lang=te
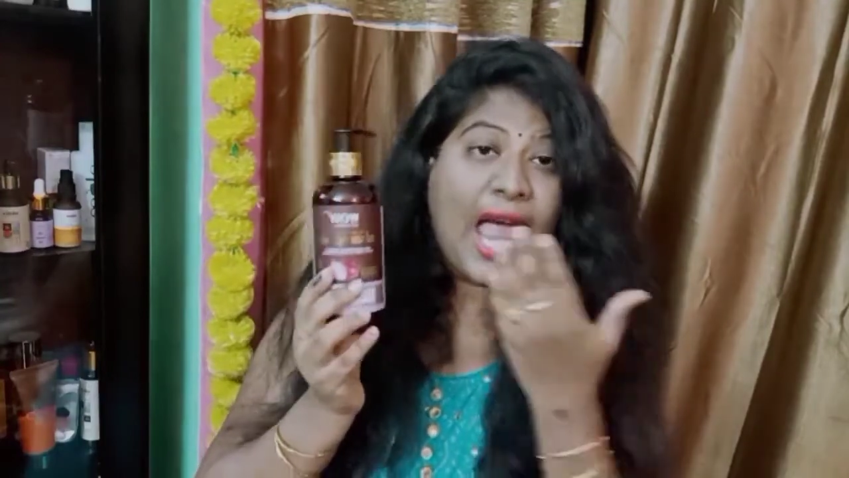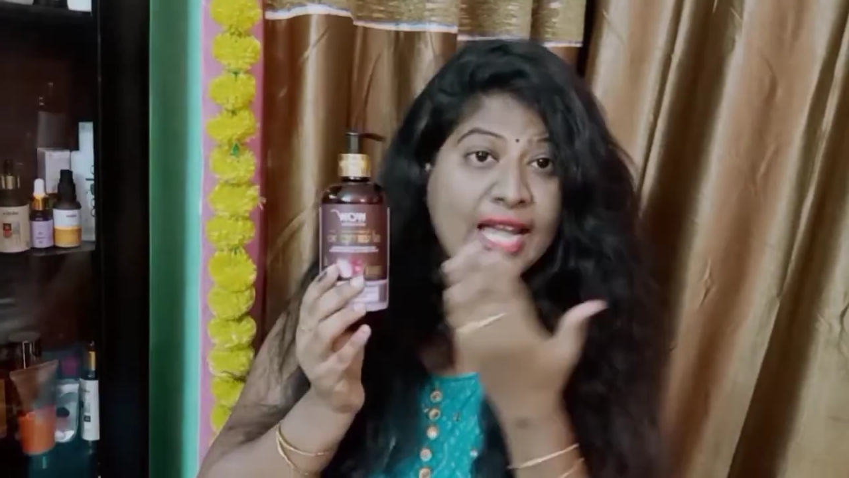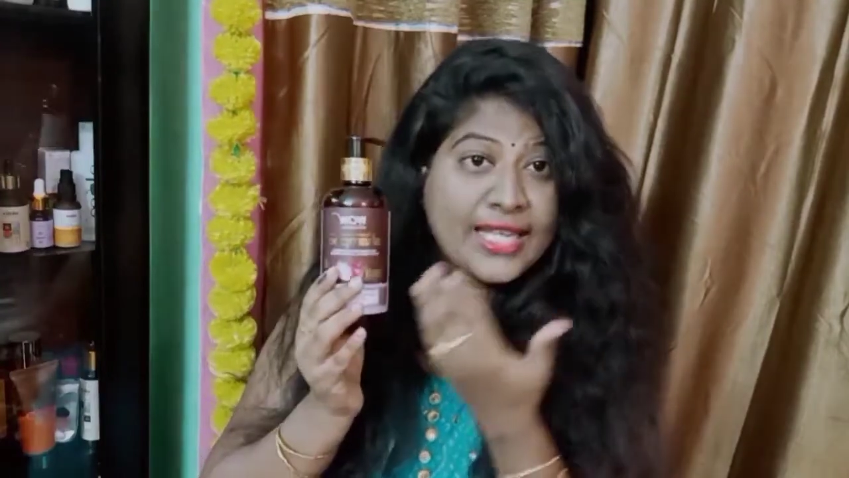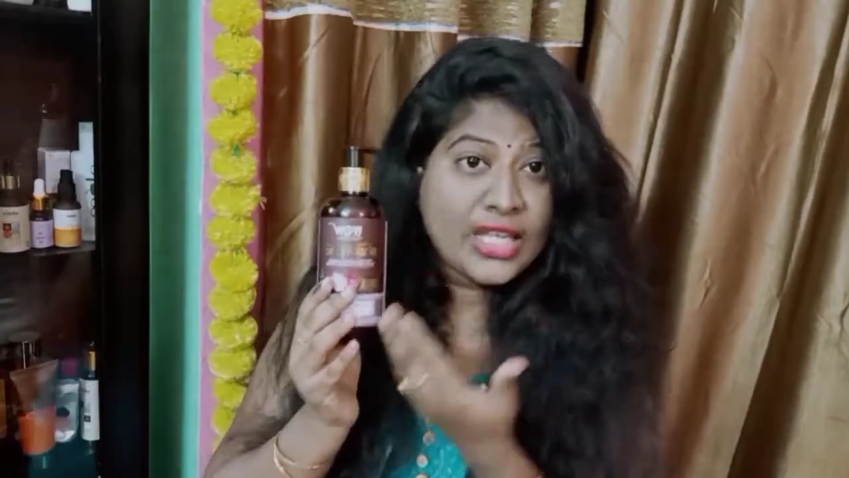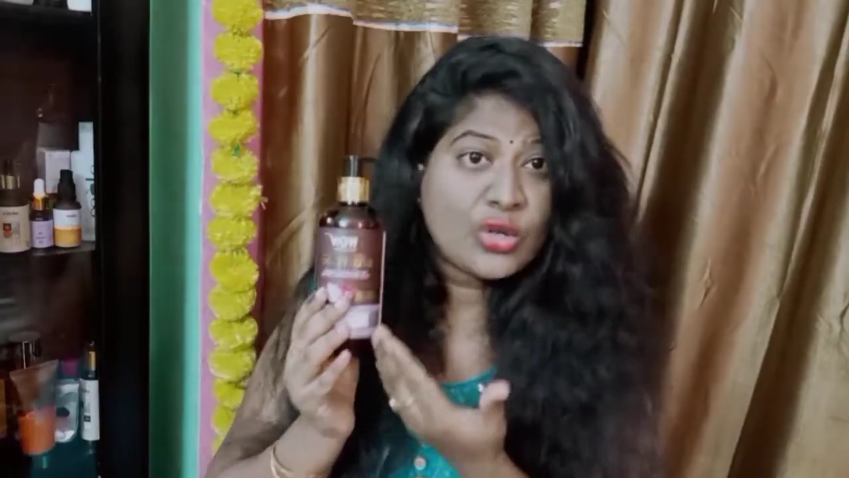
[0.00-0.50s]

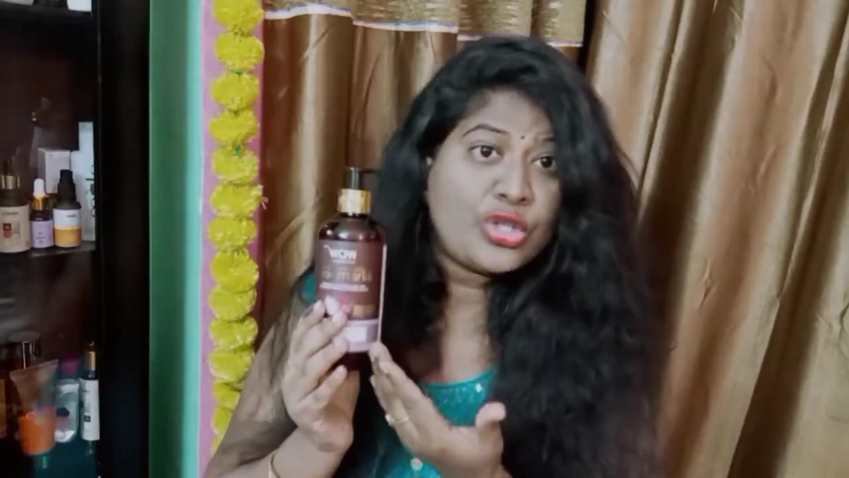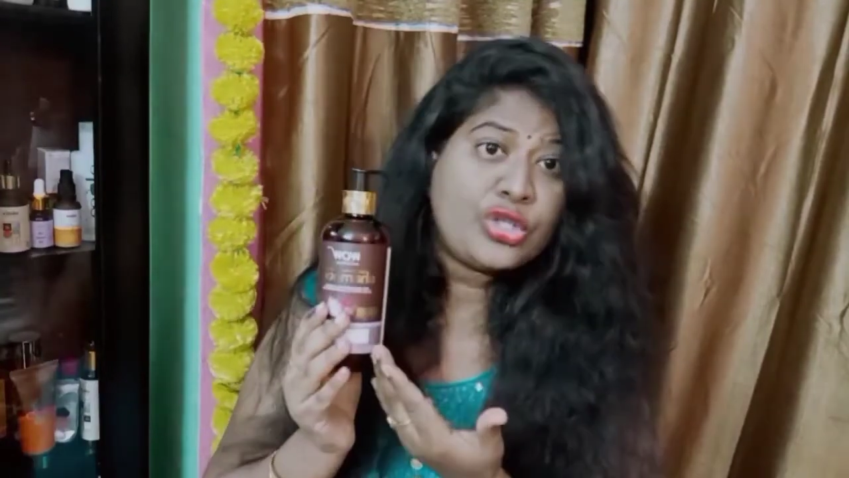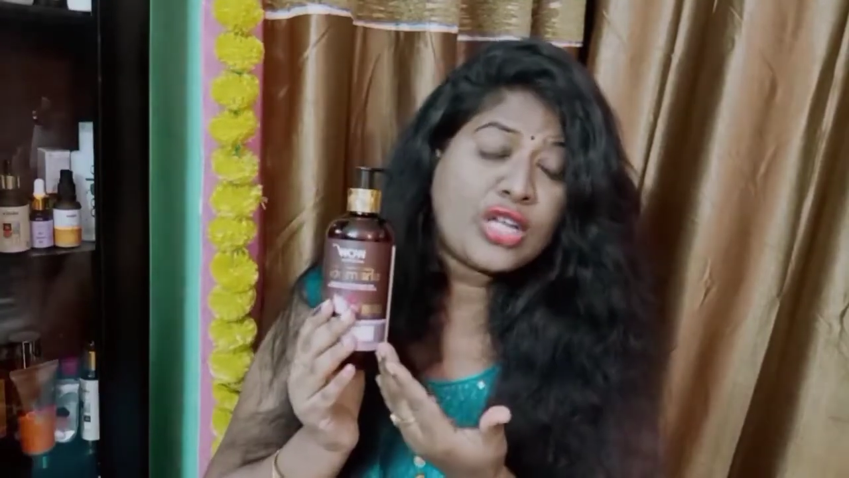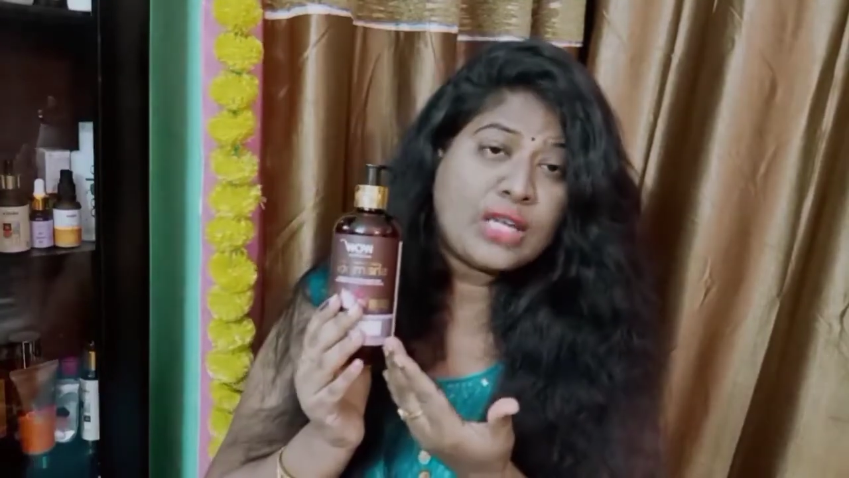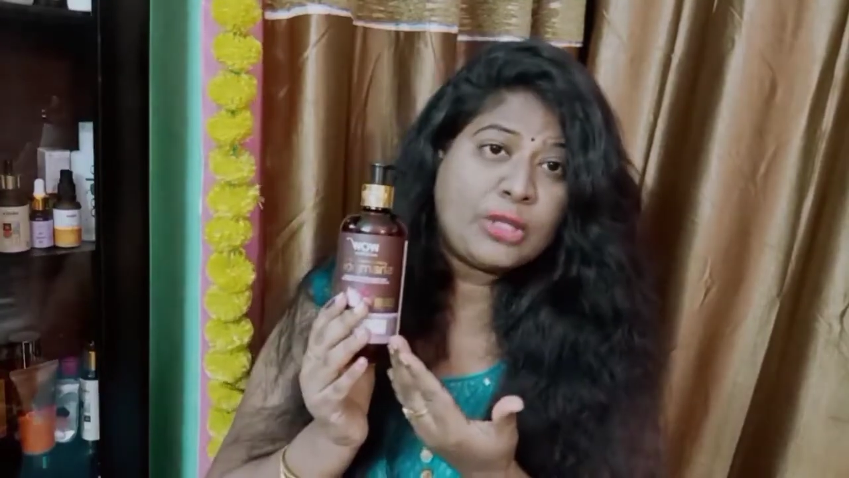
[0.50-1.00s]
అండ్ ఈ రోజు
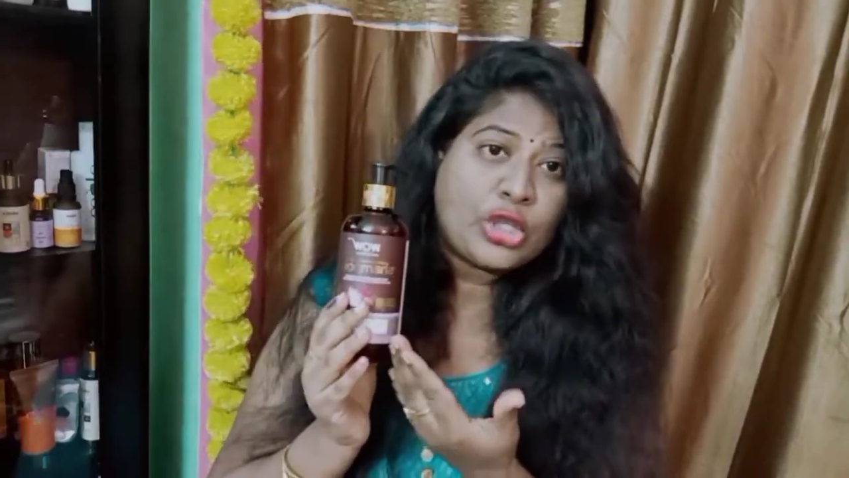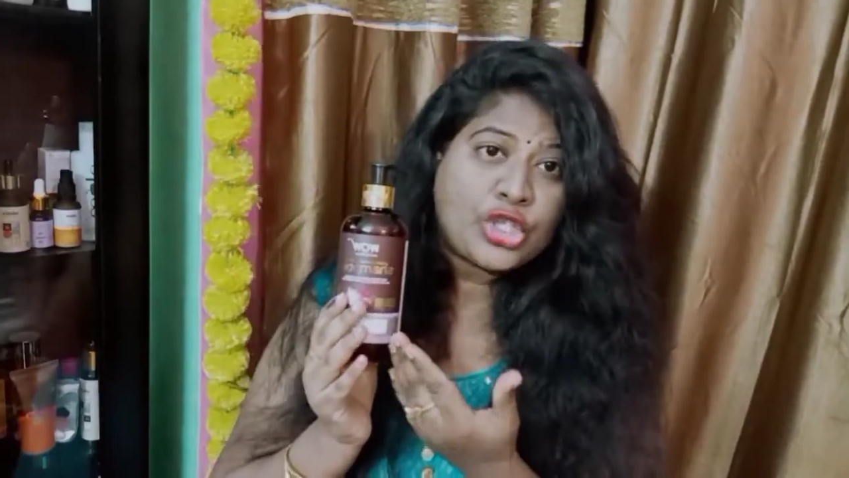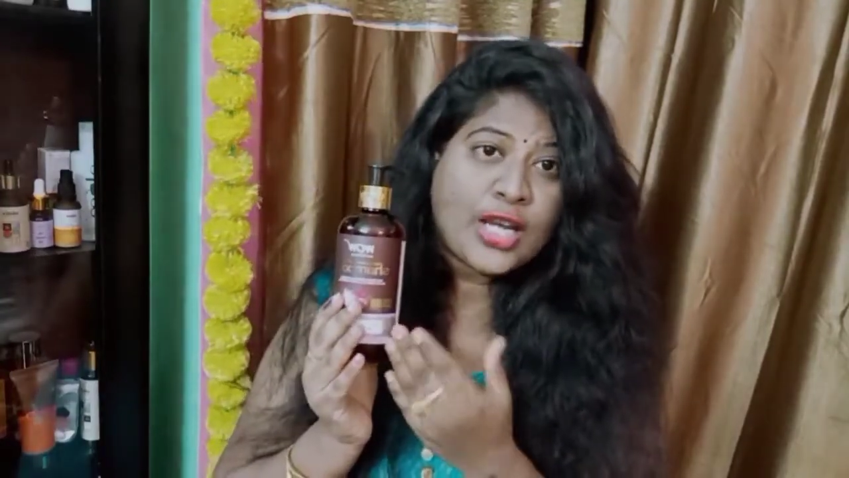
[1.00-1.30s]
నేను మీతో